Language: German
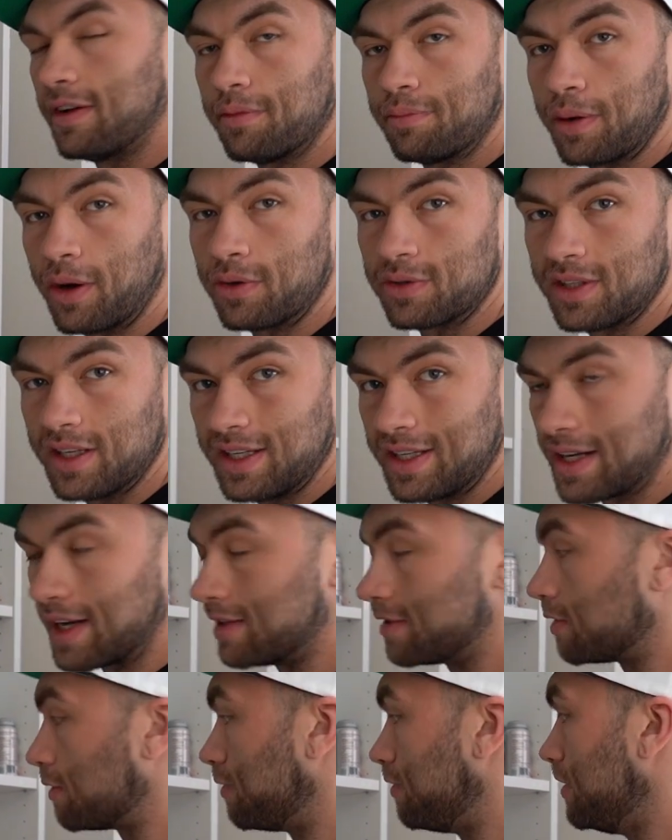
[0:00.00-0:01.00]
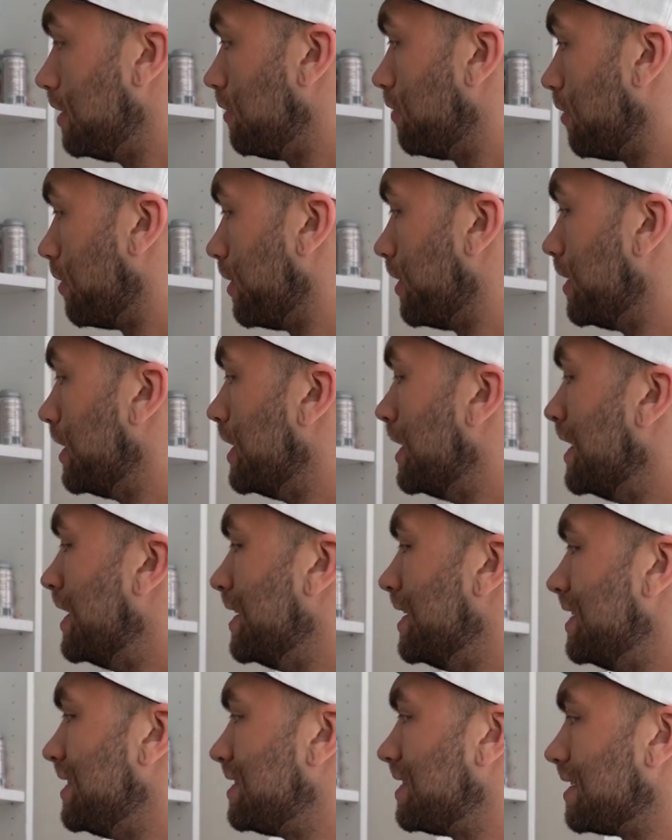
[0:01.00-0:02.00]
Da braucht ihr nicht ganz so viel von.
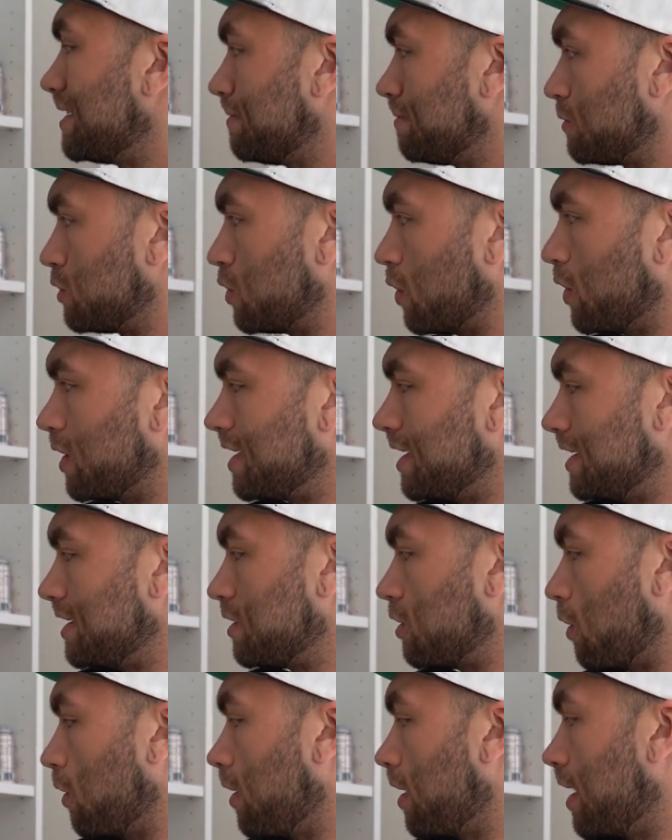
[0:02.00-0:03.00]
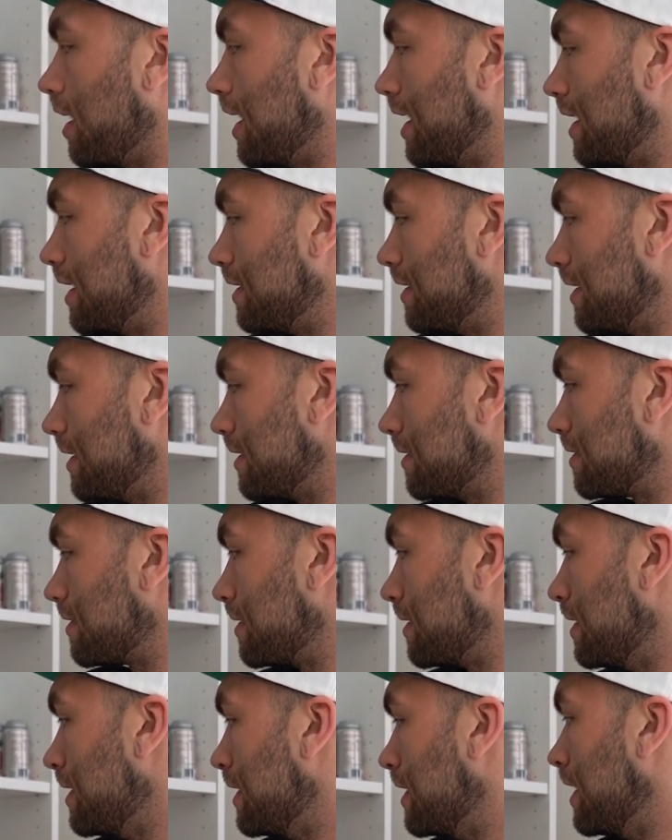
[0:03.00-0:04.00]
Ist deutlich teurer allerdings
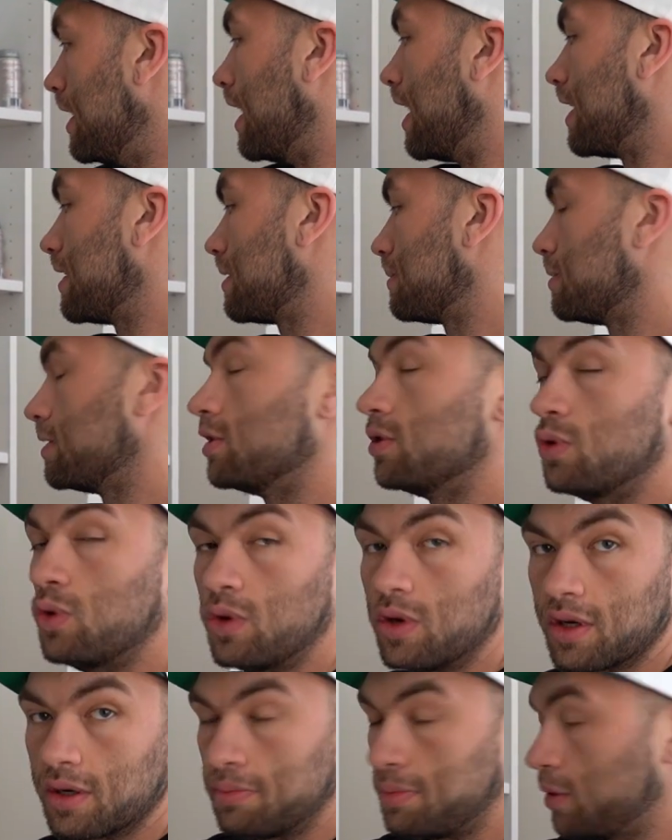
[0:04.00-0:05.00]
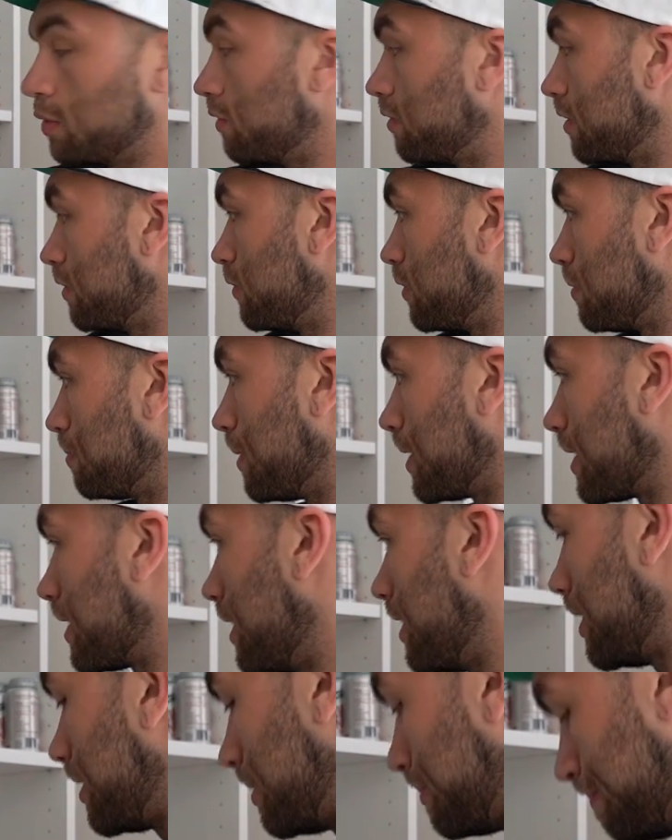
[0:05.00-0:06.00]
hat aber eine höhere
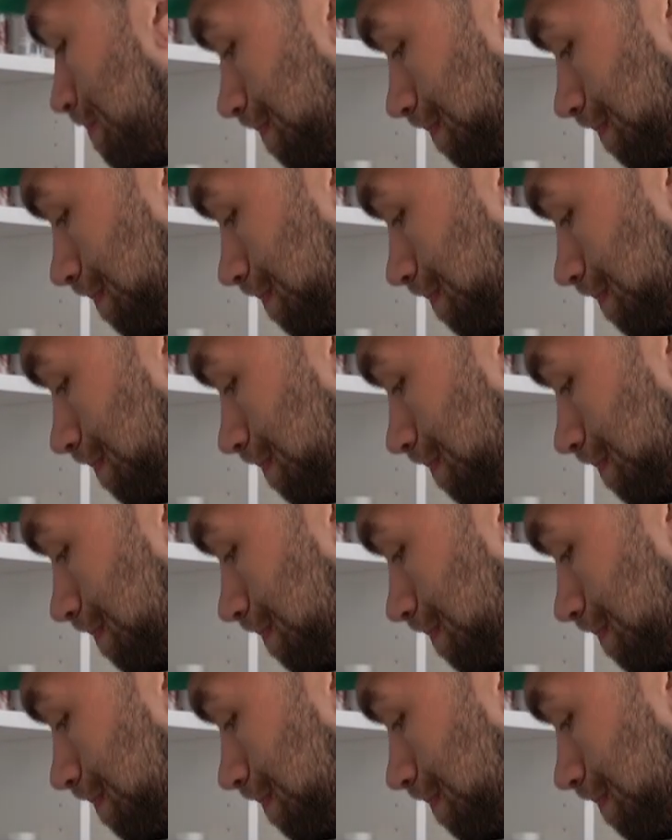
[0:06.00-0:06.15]
Bioverfügbarkeit.